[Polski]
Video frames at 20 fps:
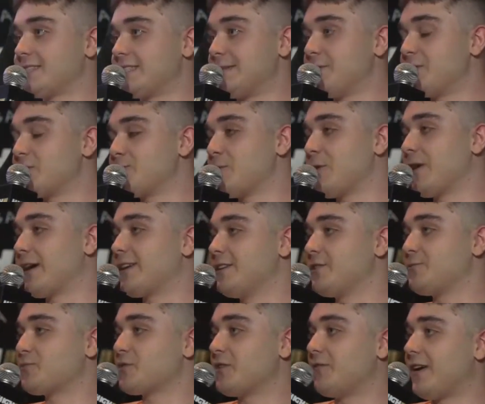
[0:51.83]
nie będziesz miał jakiejś
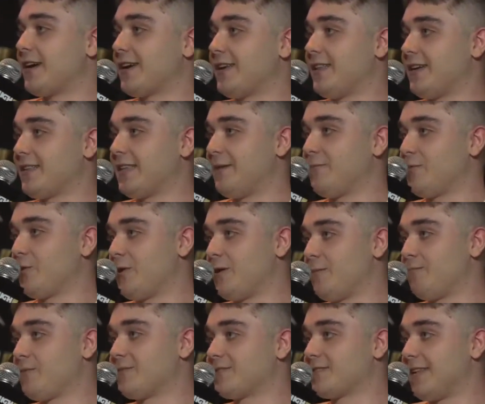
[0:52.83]
przewagi nade mną
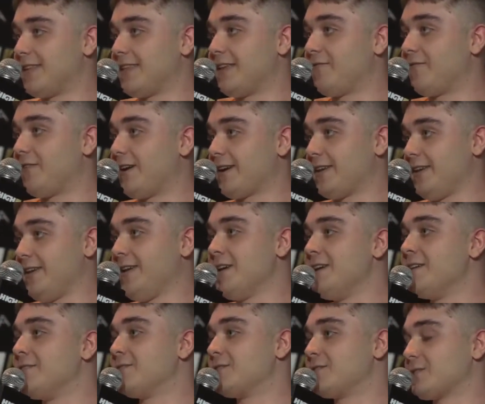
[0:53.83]
pod względem wagi.
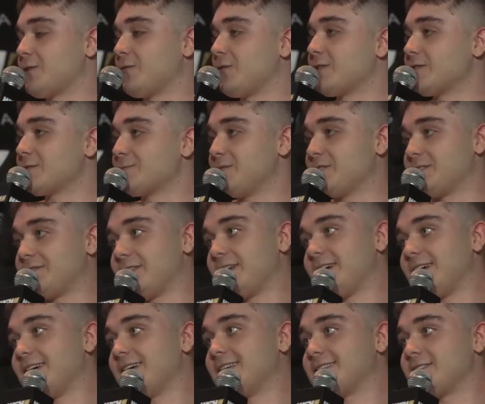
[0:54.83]
Wzrostowo też mi się
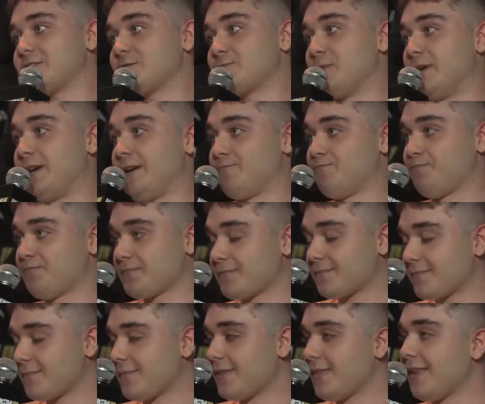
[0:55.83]
wydaje jesteśmy
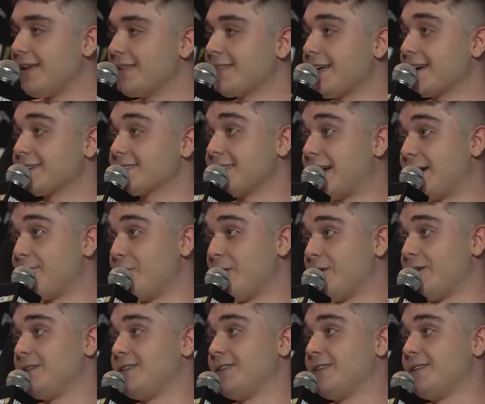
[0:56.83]
tak samo.